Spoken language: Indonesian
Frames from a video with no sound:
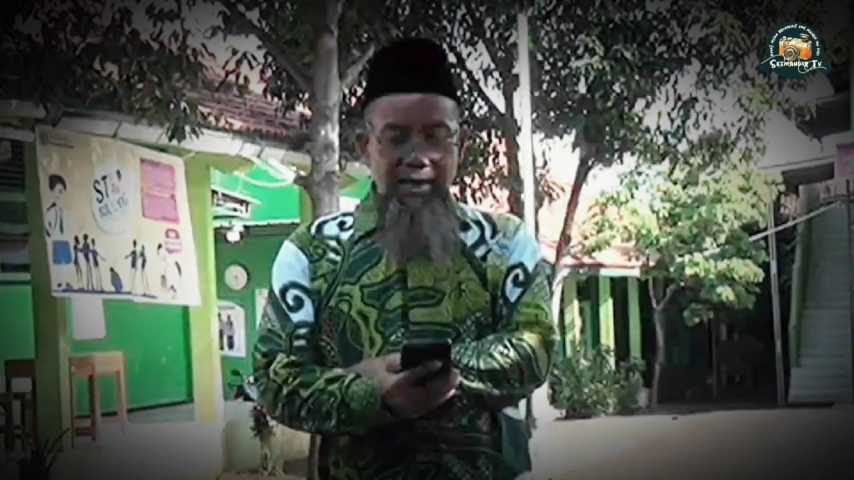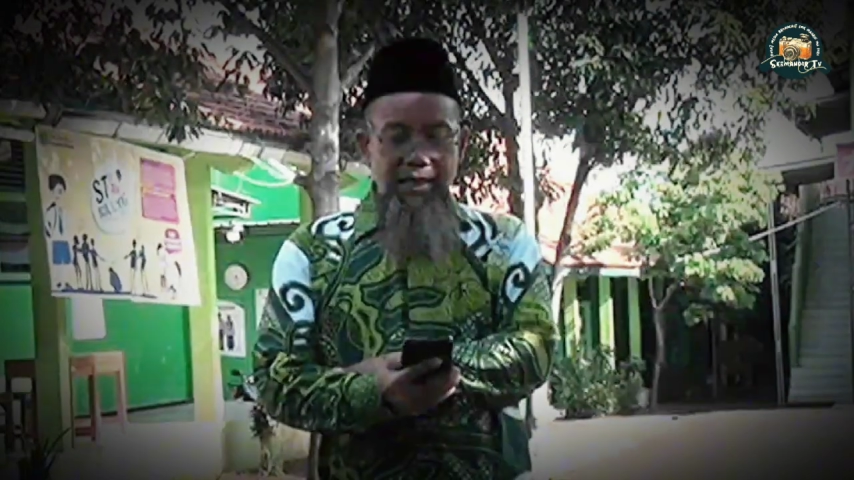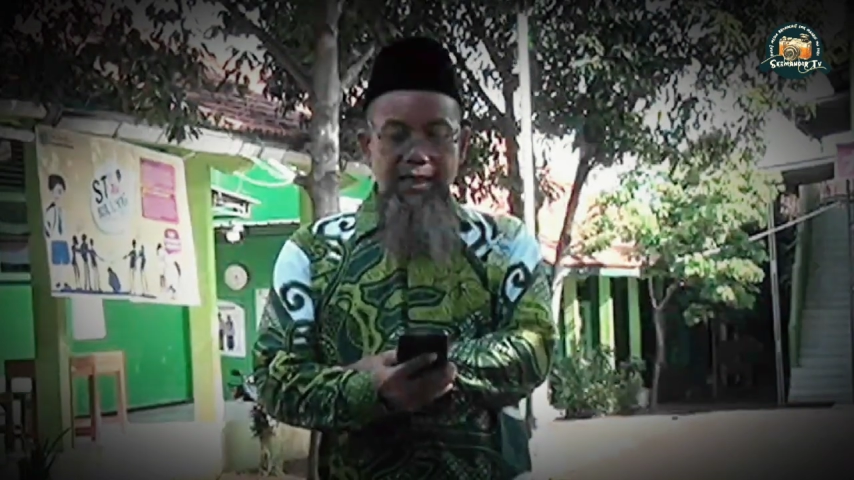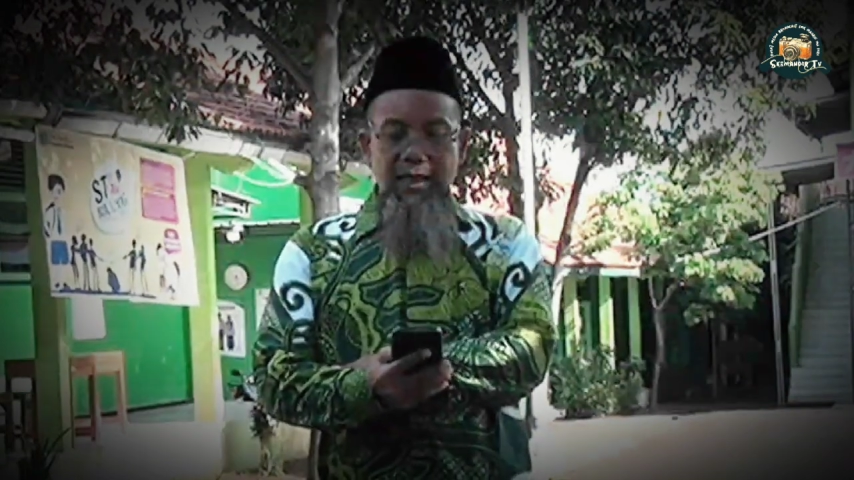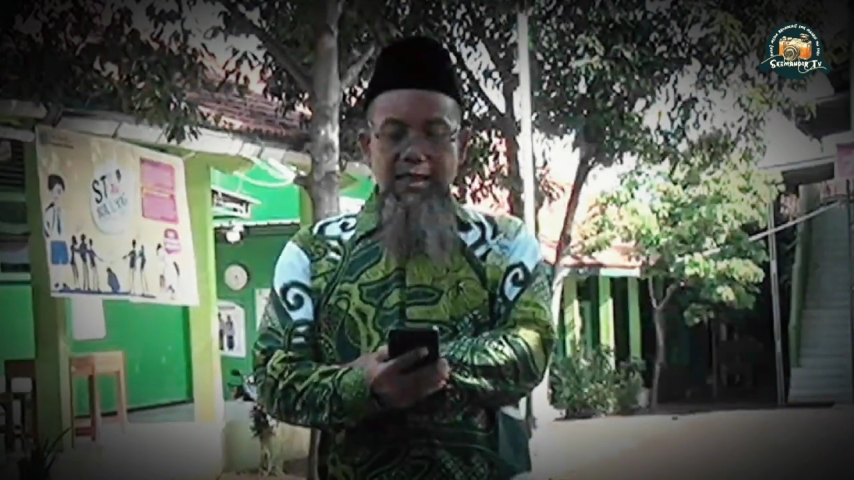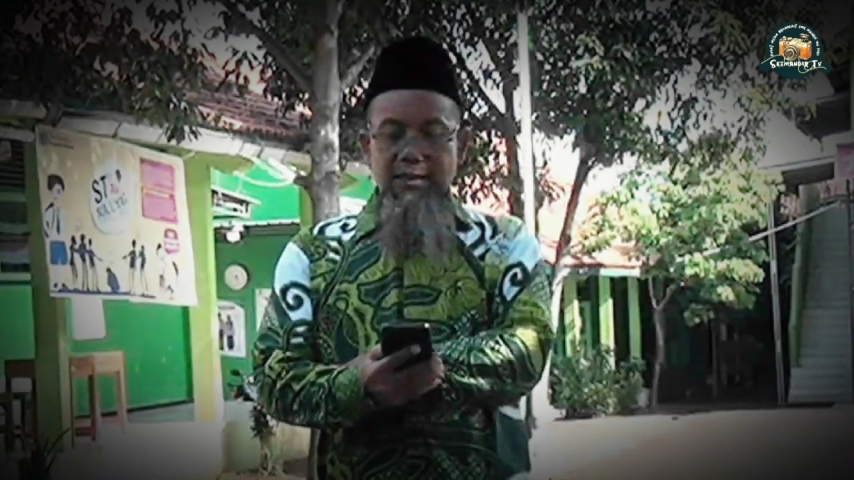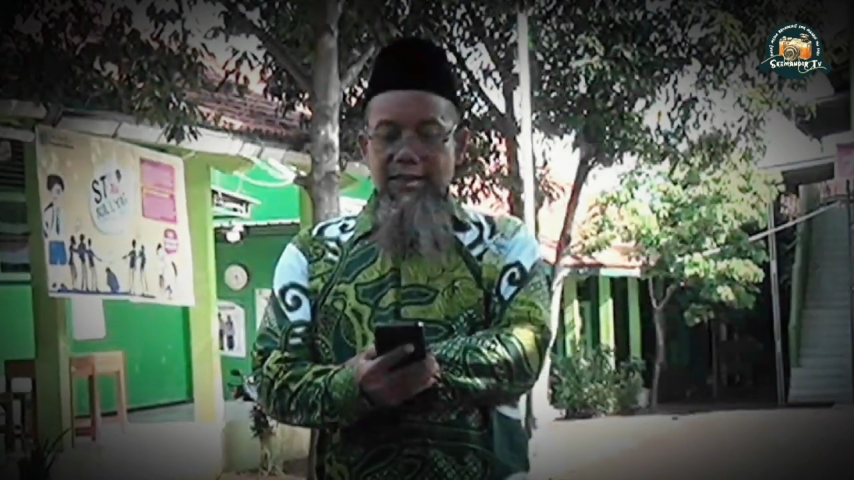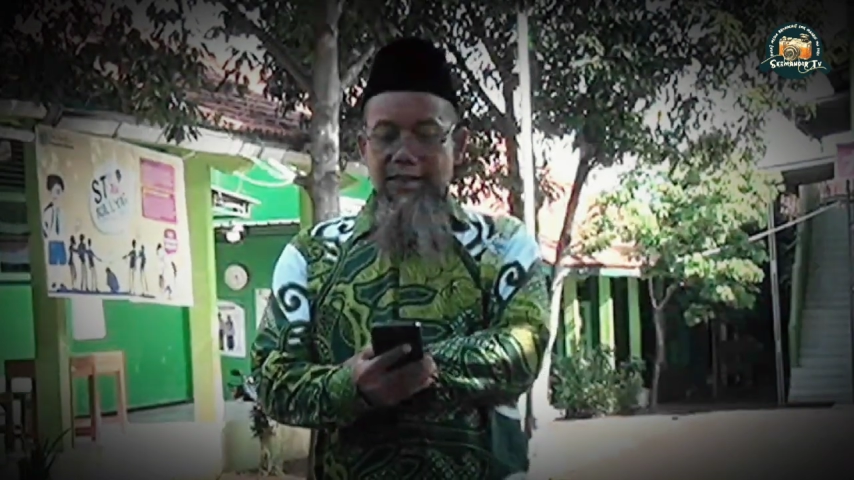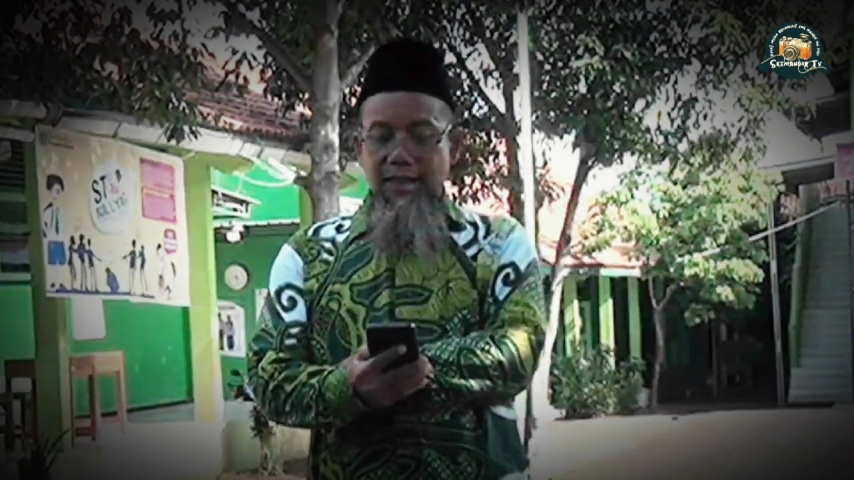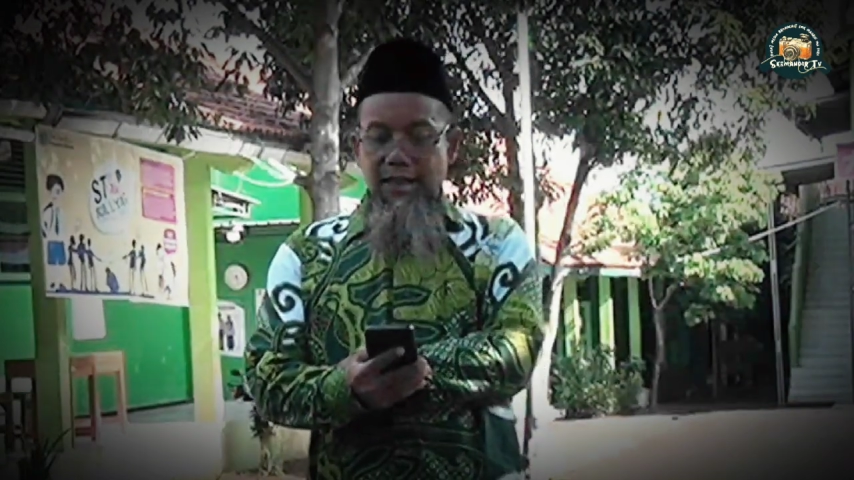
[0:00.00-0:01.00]
adalah
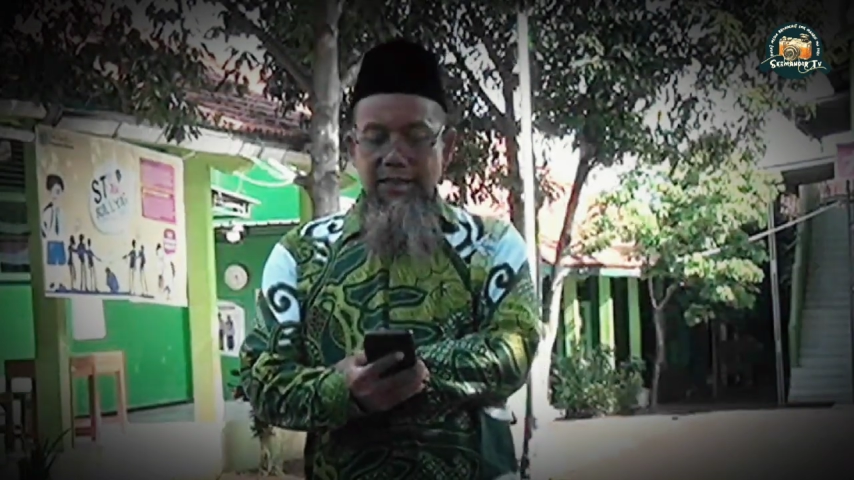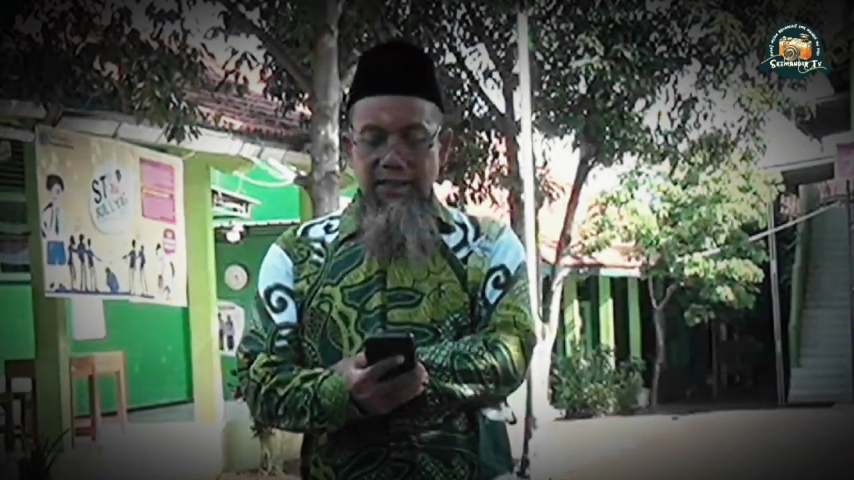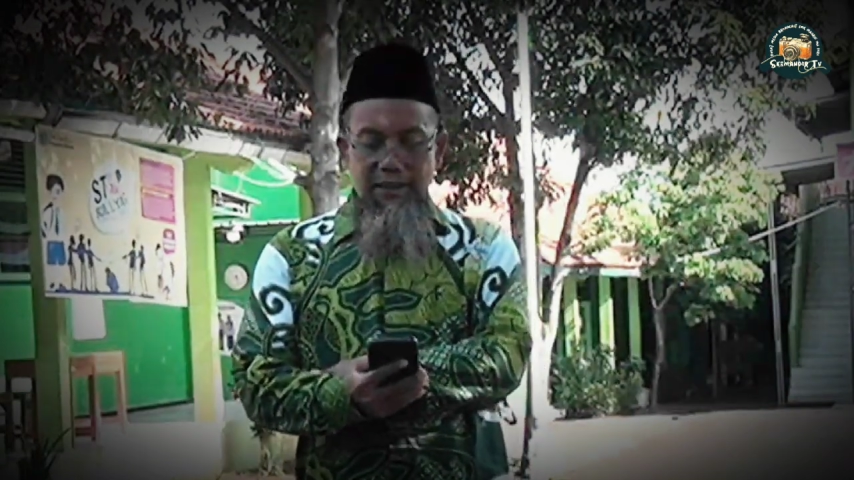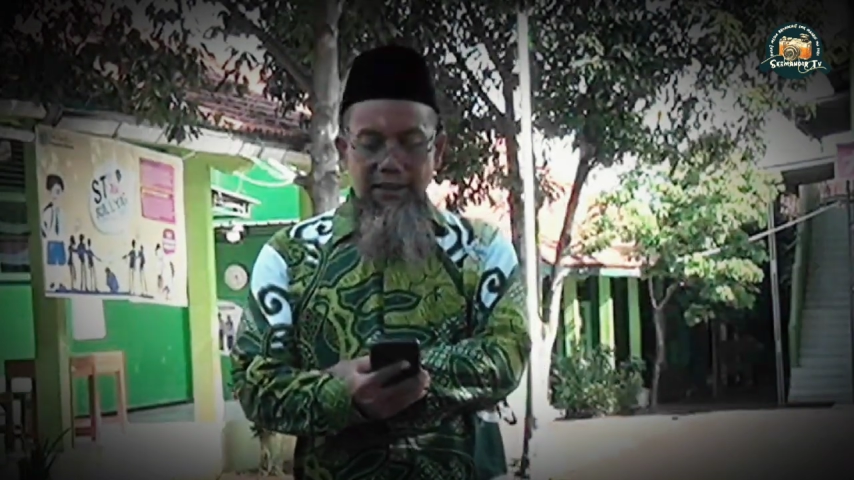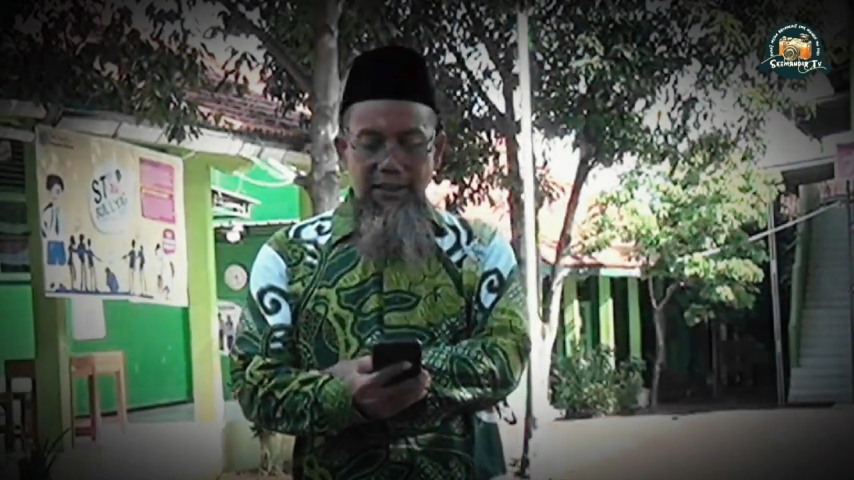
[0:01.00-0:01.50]
sedekah yang